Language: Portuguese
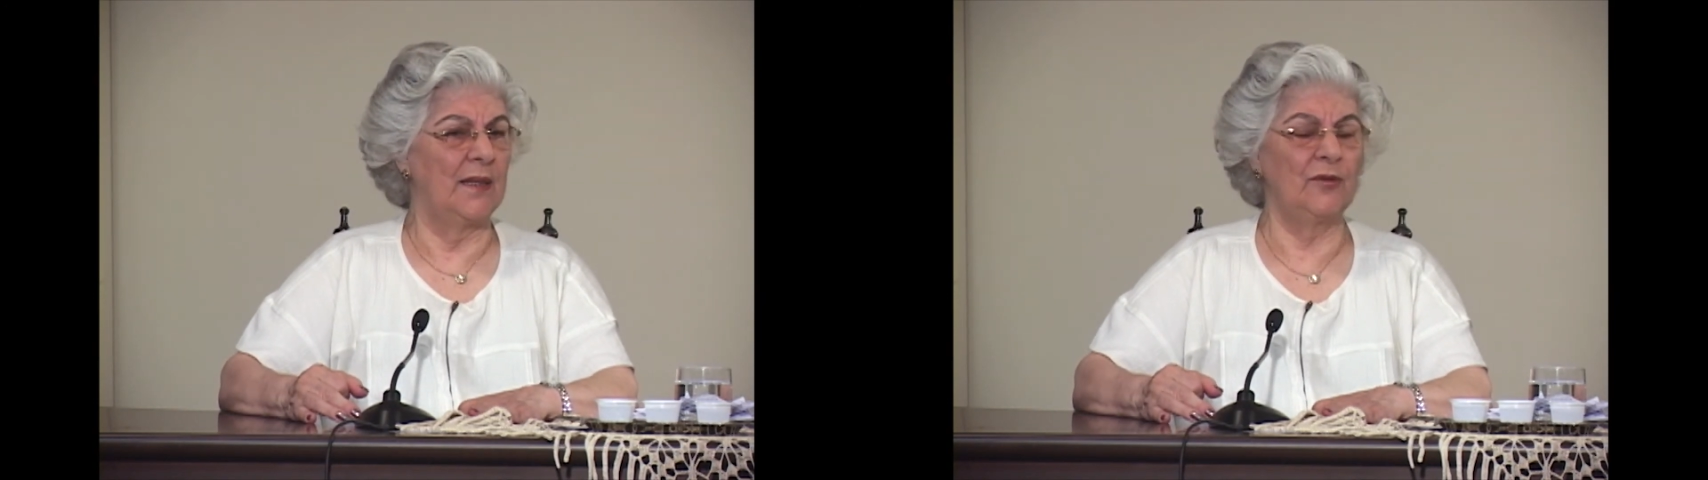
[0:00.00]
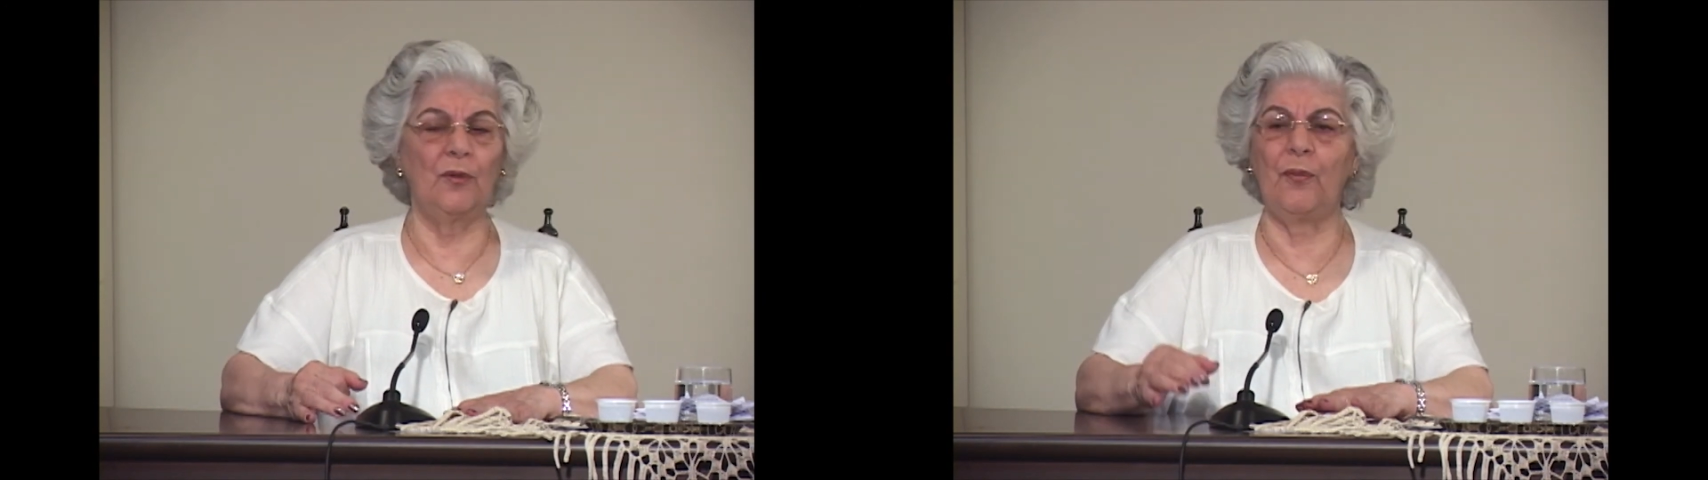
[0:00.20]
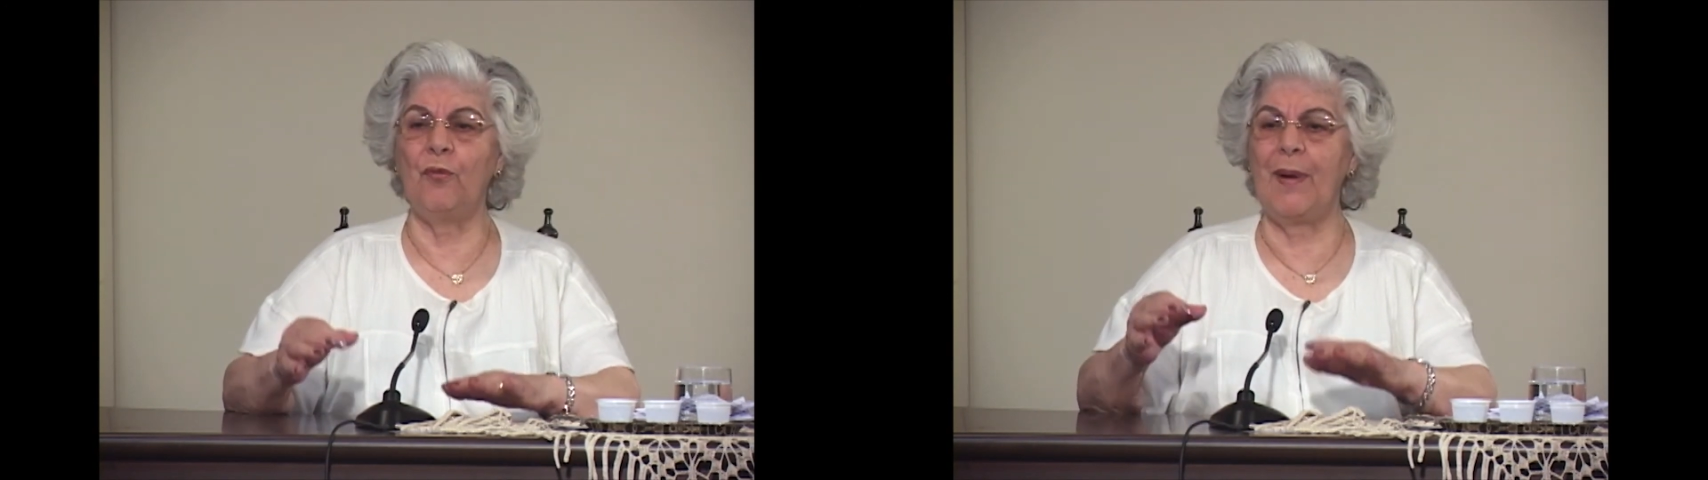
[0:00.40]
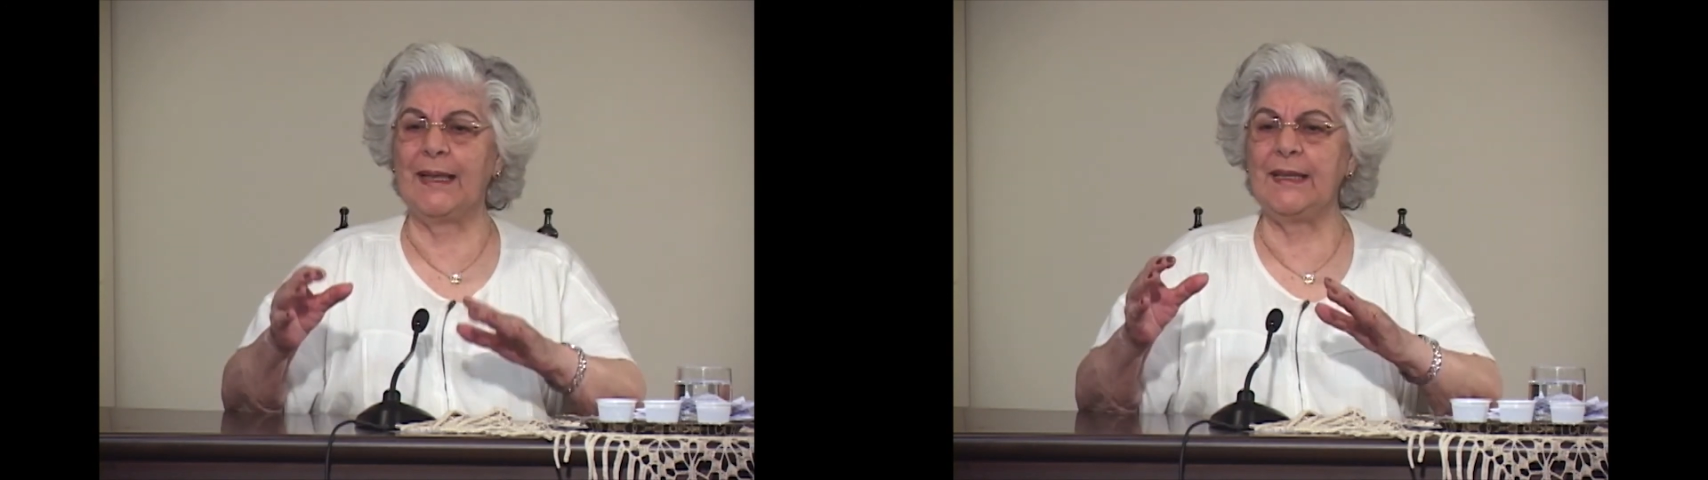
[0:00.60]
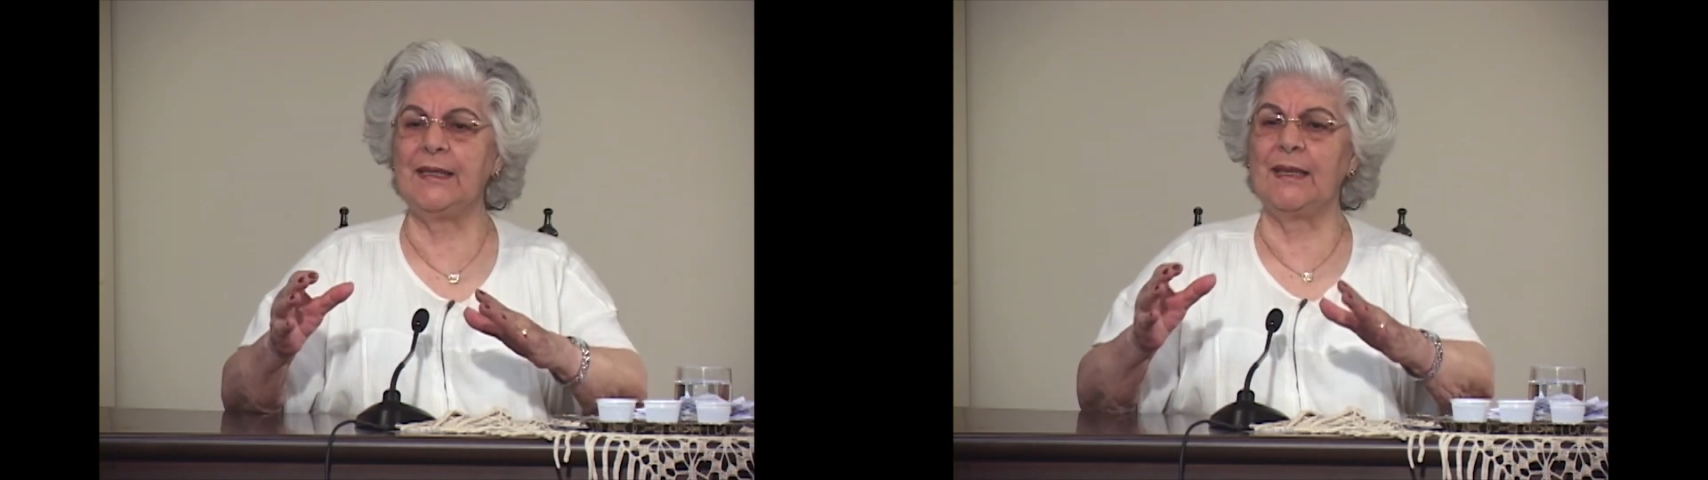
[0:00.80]
Não, o
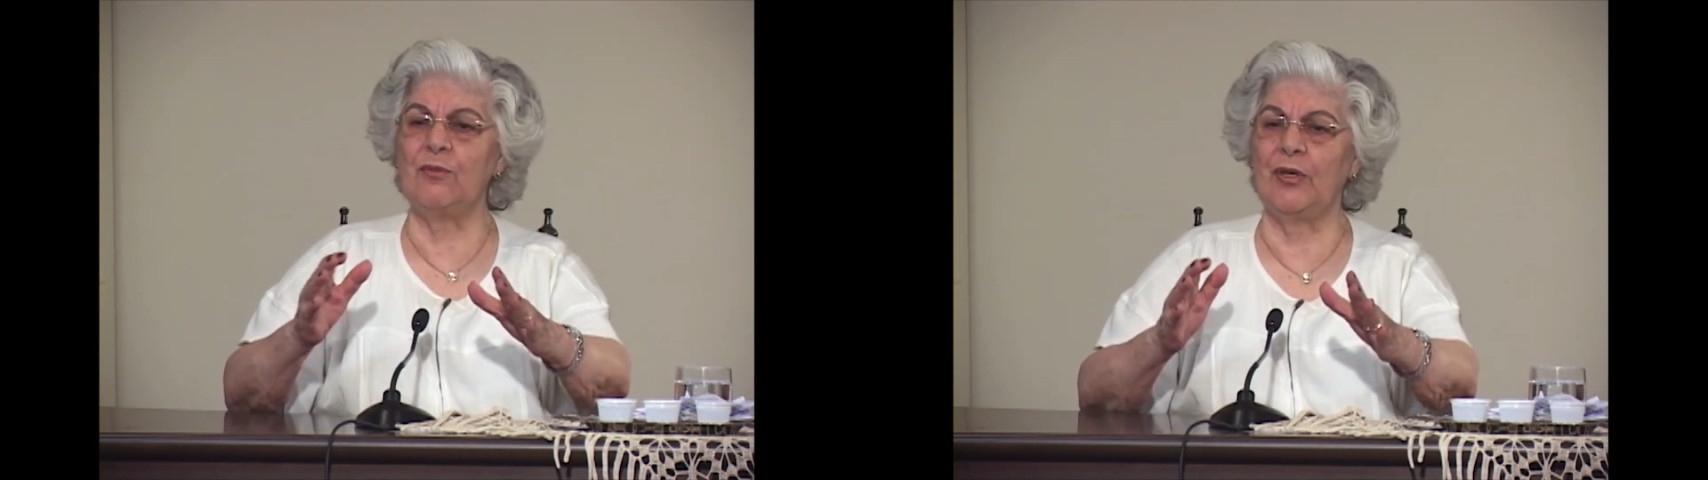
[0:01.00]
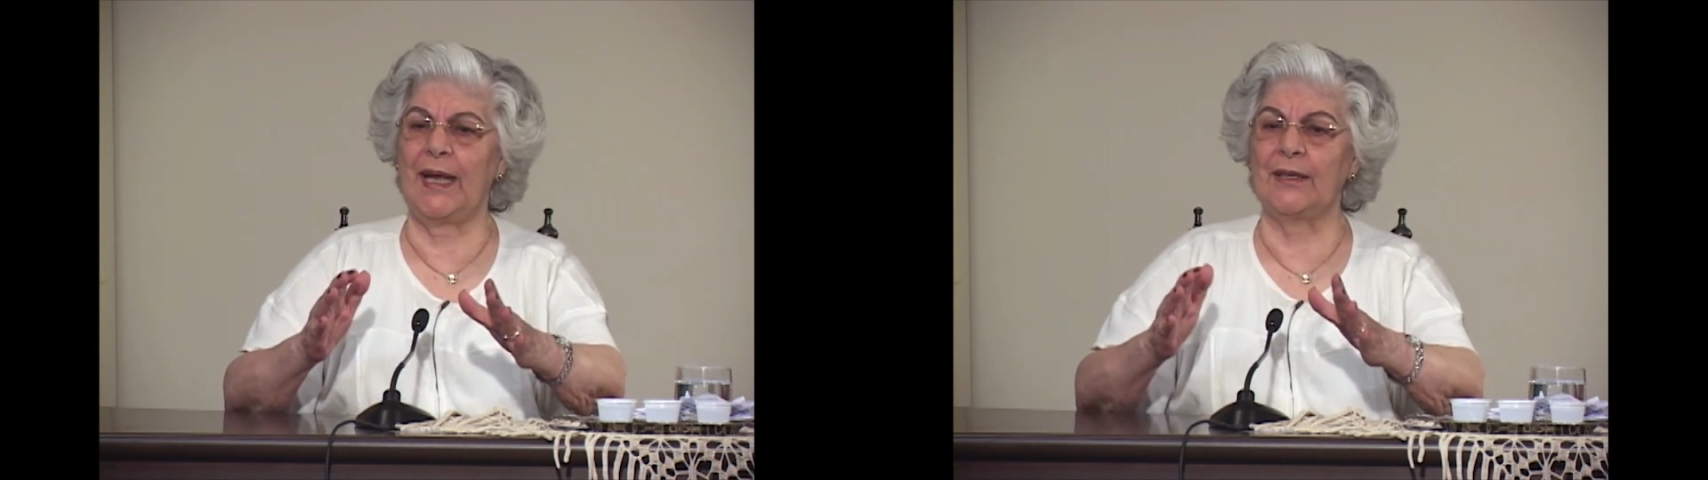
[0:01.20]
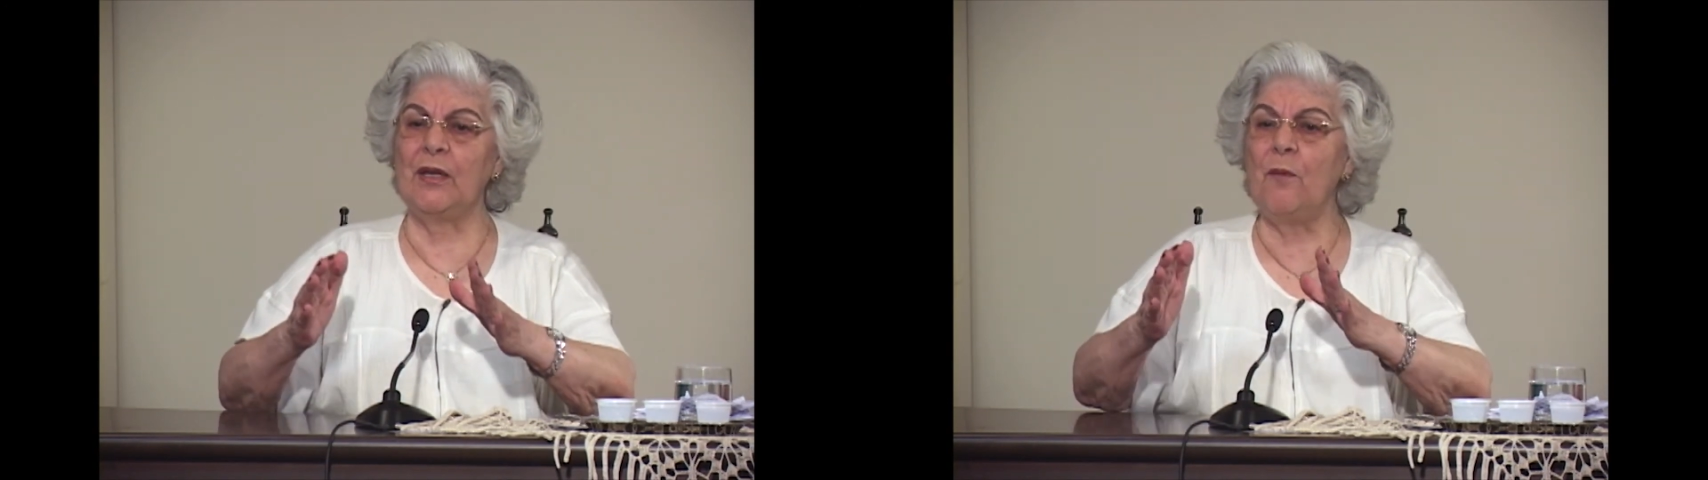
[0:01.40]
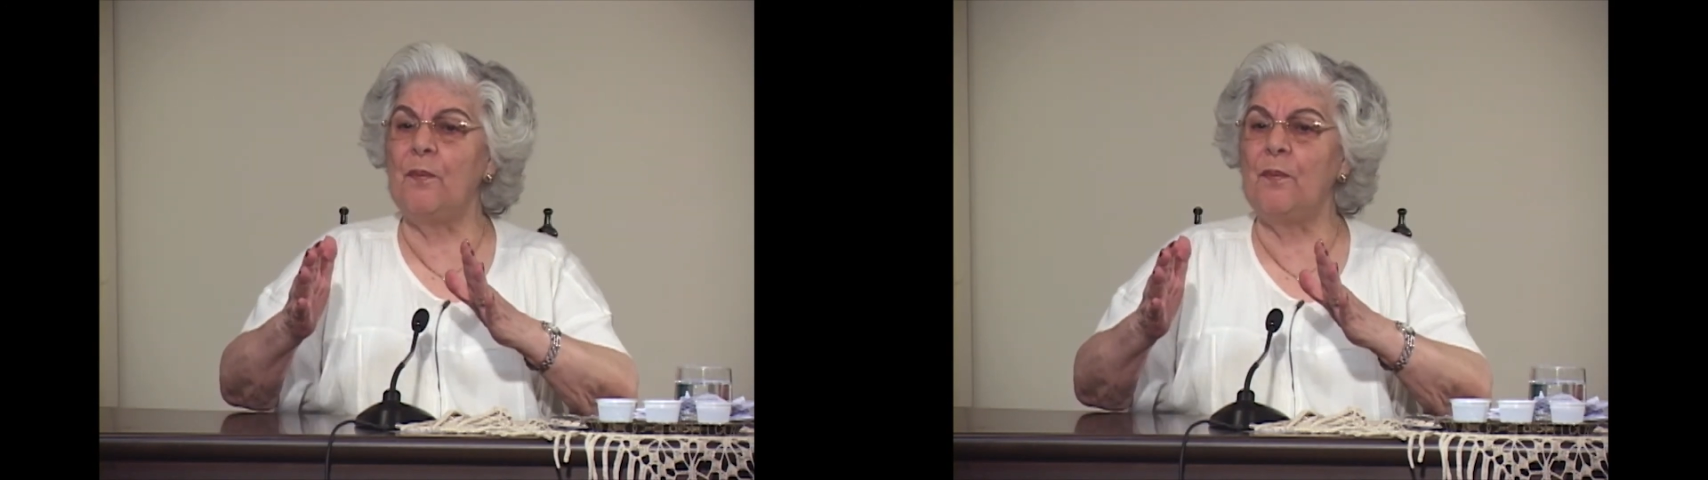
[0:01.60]
marido e a mulher não